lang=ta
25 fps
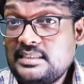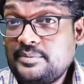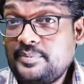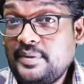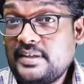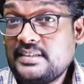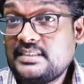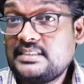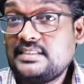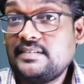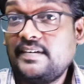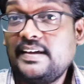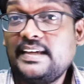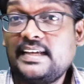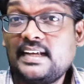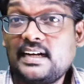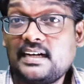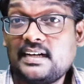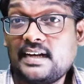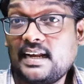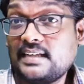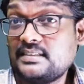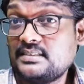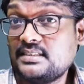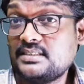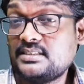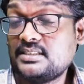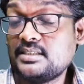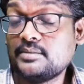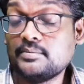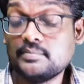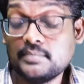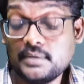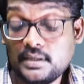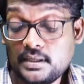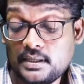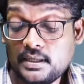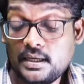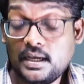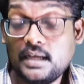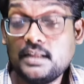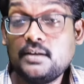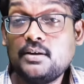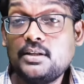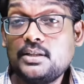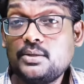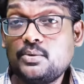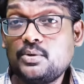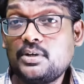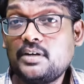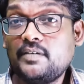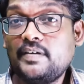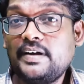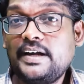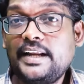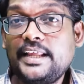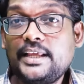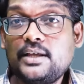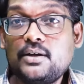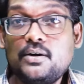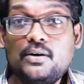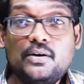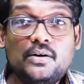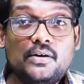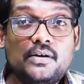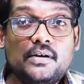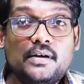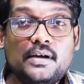ஜிபிஎஸ் வெஹிக்கல் ட்ராக் சிஸ்டம் அதாவது உங்கள் வண்டிக்கோ